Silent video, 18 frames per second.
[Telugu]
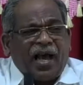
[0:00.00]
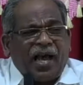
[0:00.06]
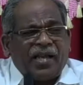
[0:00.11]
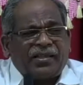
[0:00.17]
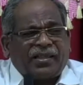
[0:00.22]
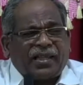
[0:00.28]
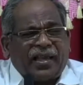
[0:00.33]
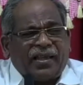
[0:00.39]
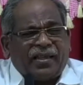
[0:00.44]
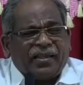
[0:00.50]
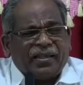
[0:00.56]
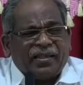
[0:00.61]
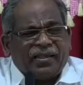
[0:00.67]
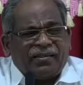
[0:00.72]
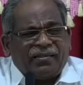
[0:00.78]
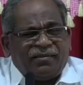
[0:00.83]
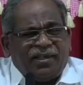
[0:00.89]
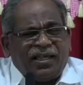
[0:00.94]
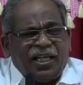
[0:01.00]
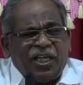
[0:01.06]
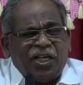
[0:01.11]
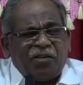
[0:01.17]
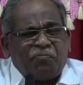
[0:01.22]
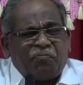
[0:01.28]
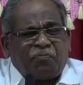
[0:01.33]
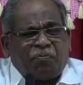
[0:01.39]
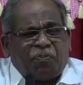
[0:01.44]
అయితే నీ
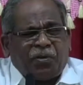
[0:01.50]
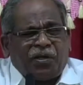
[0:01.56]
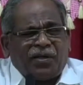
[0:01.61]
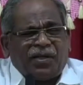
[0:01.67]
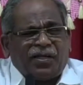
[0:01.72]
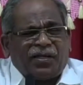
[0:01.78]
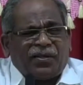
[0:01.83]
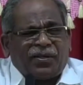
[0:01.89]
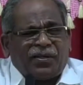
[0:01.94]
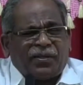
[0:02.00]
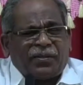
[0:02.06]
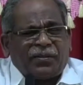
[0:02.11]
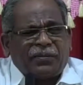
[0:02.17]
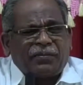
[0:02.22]
పిల్లలు